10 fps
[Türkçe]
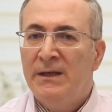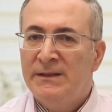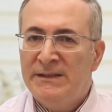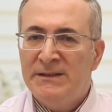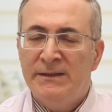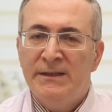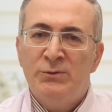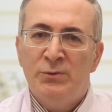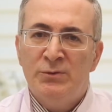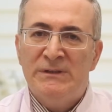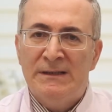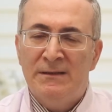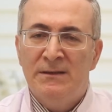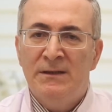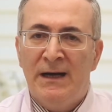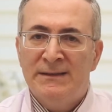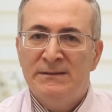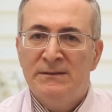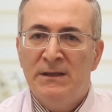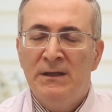Geç anne sütü sarılığı
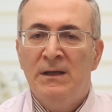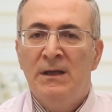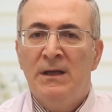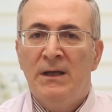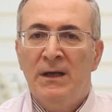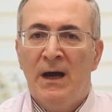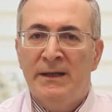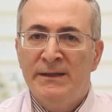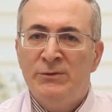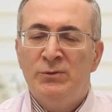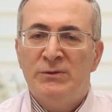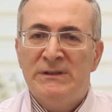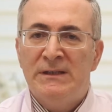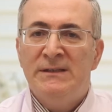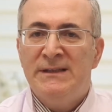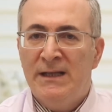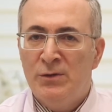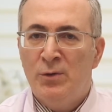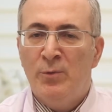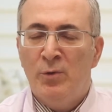aslında e, anne sütü sarılı
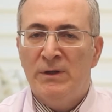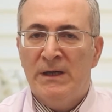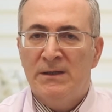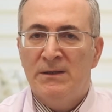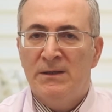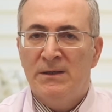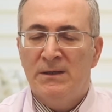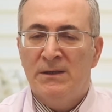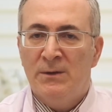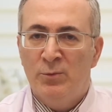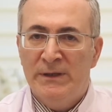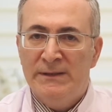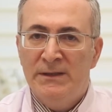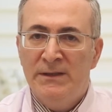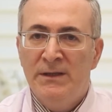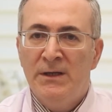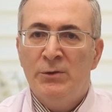sendromu olarak e, kabul edilir.